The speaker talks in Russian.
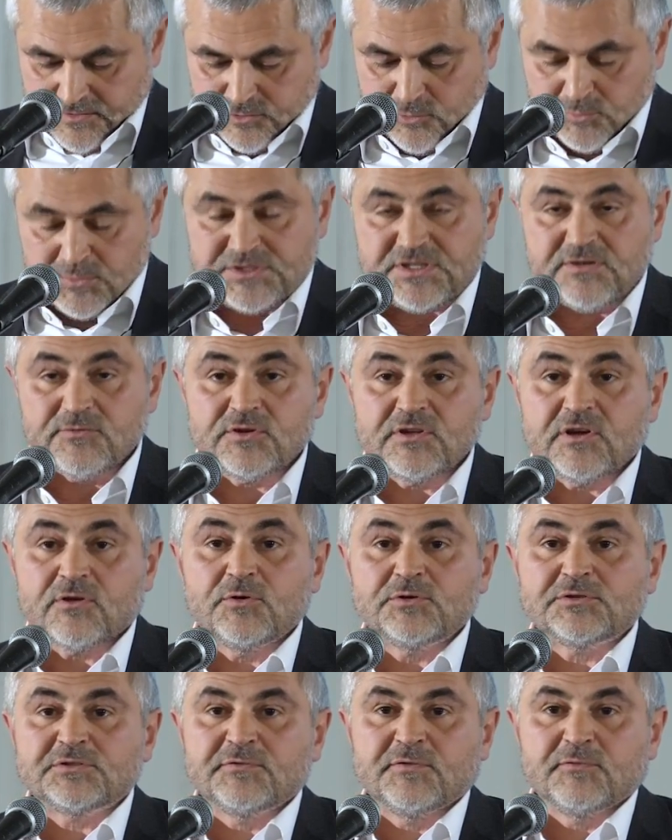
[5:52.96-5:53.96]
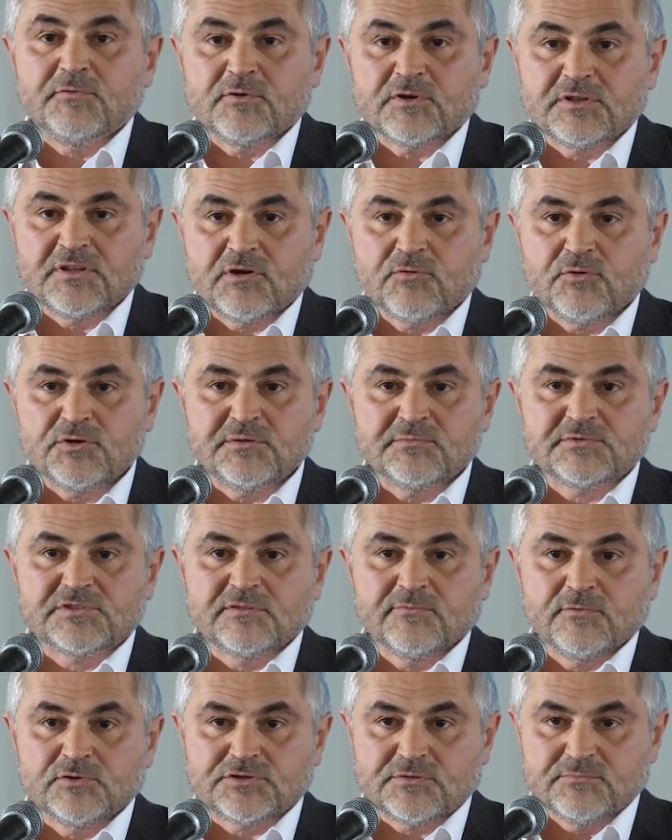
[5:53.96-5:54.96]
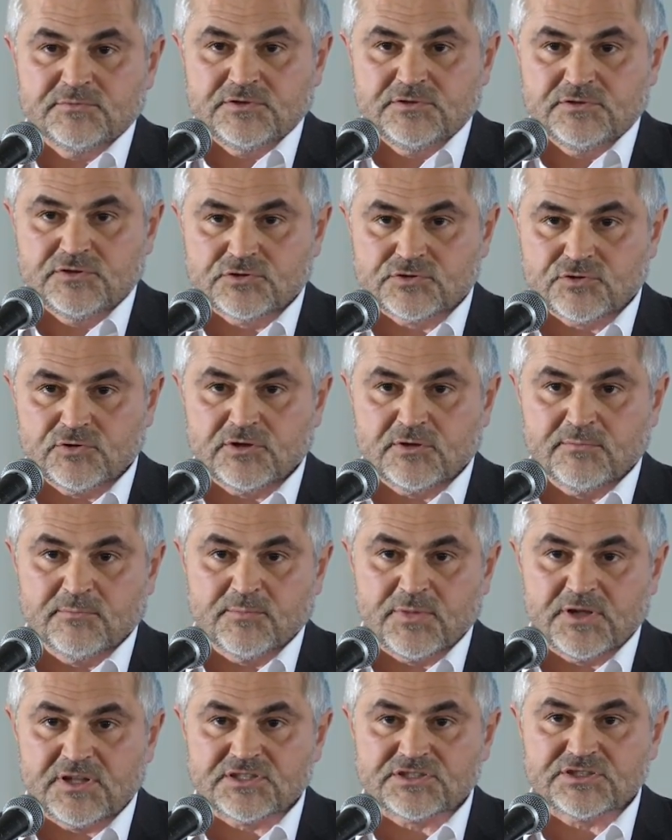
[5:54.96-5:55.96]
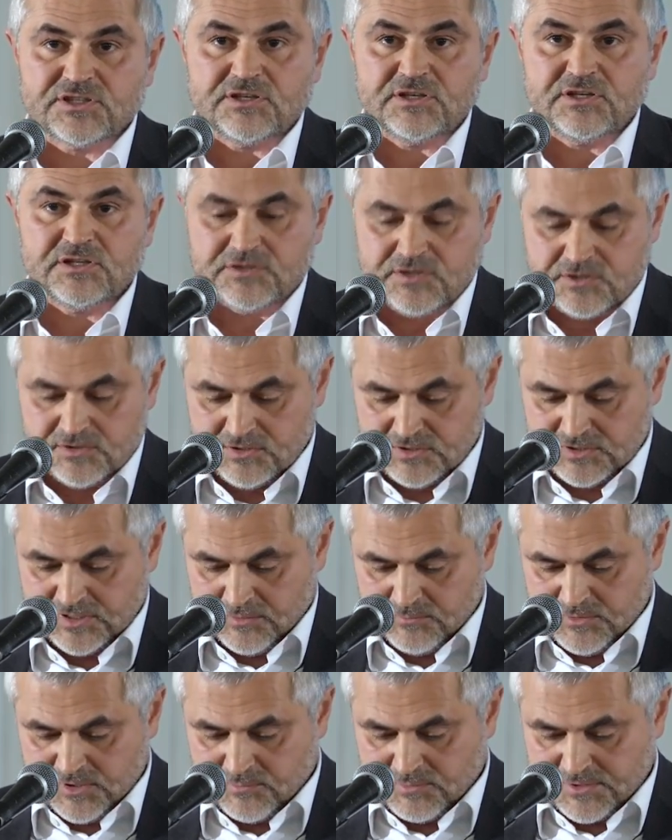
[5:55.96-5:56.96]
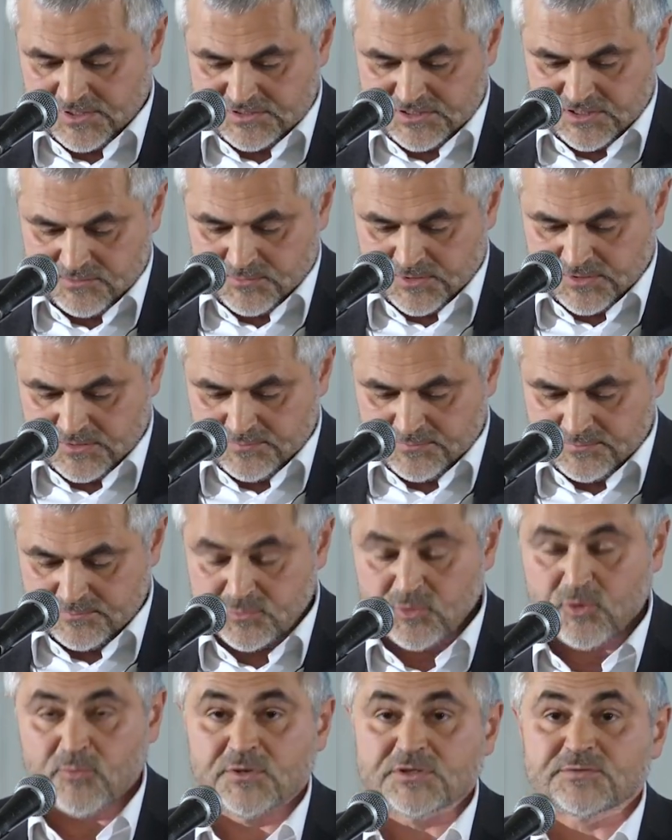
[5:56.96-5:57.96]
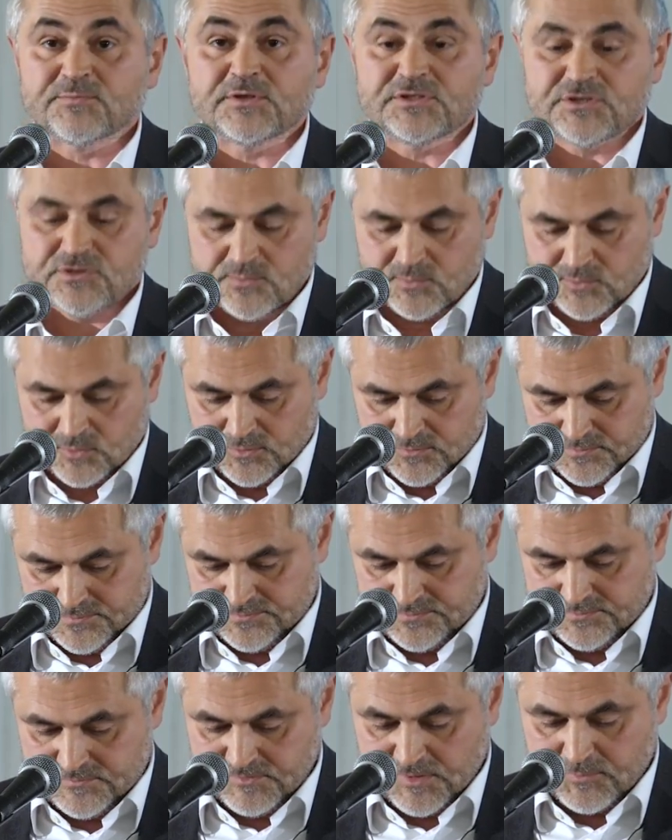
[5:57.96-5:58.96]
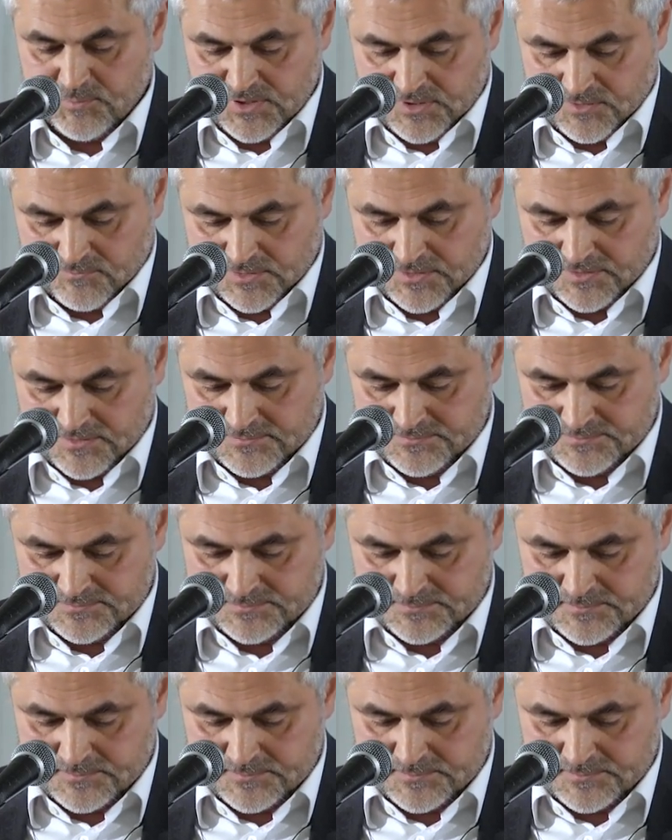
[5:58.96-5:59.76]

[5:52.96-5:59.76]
Но мы сегодня находимся, находимся в очень тяжелом положении, и нам необходима помощь. Почему? Во-первых,